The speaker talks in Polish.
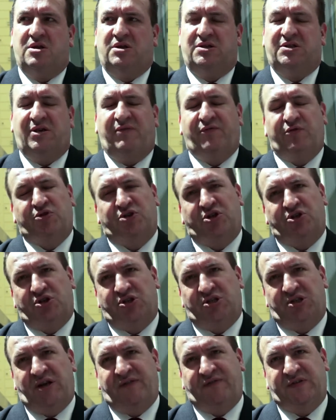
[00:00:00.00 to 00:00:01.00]
zawód
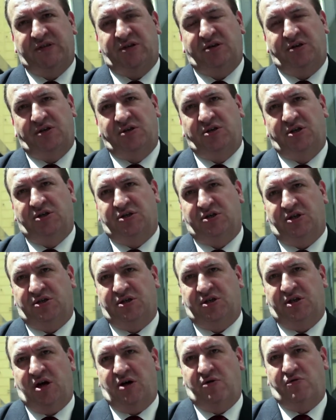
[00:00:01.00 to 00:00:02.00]
rzeczoznawcy nie
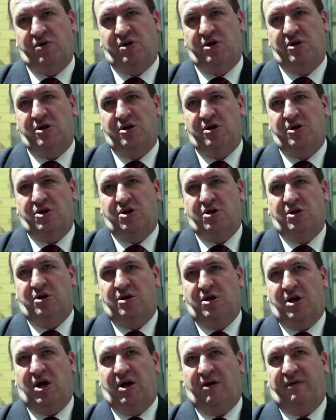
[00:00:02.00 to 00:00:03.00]
został
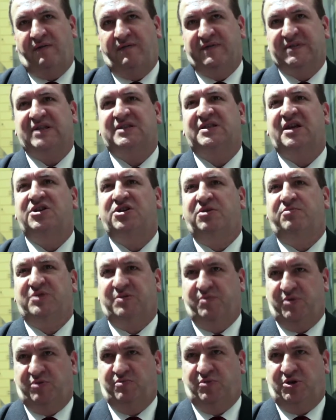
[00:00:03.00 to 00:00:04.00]
a w zasadzie
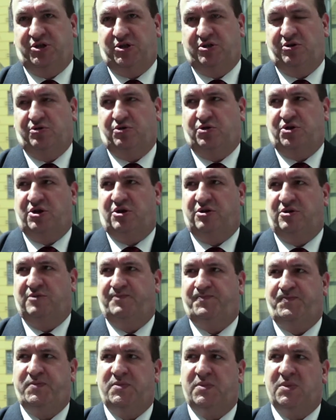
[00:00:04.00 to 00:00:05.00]
zbyt mocno ruszony.
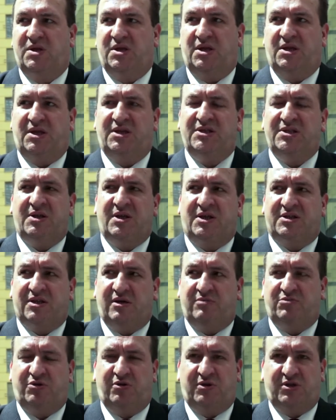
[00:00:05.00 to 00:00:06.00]
Tendencje na
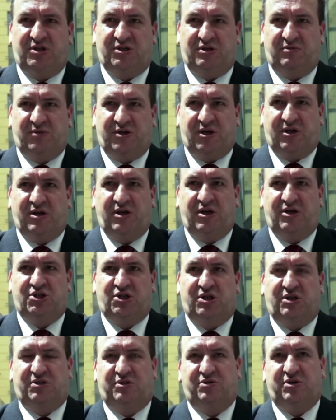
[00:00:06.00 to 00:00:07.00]
całym świecie są takie,
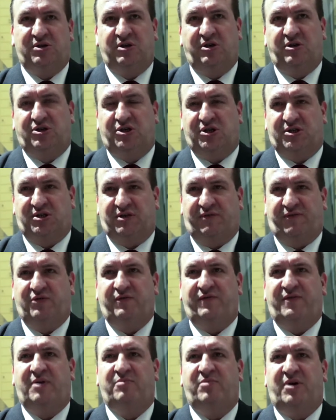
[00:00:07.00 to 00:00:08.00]
że z wszystkich trzech
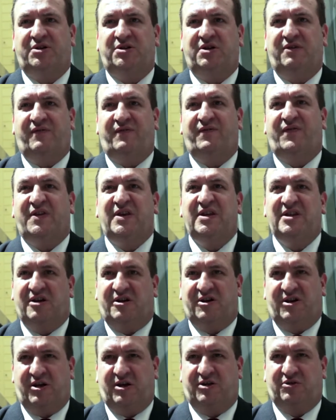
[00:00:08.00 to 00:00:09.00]
zawodów najbardziej w
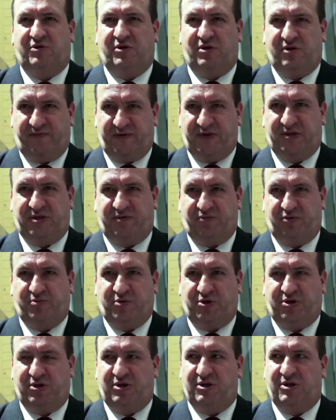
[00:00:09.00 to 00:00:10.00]
innych krajach zregulowany zawód
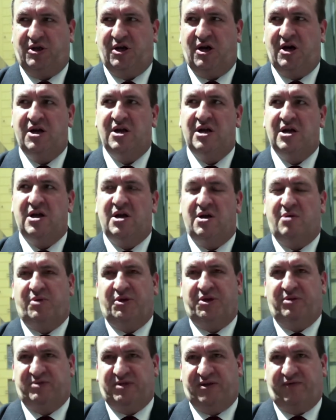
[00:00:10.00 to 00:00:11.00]
pośrednika,
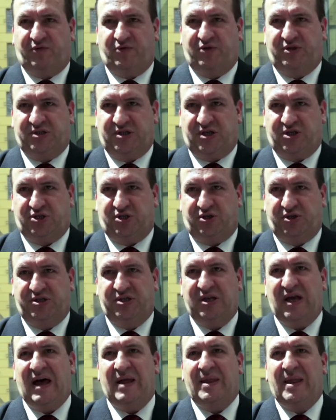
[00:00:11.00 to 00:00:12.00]
potem zawód
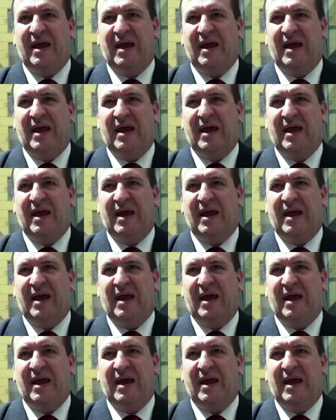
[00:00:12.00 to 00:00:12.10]
zarządcy, a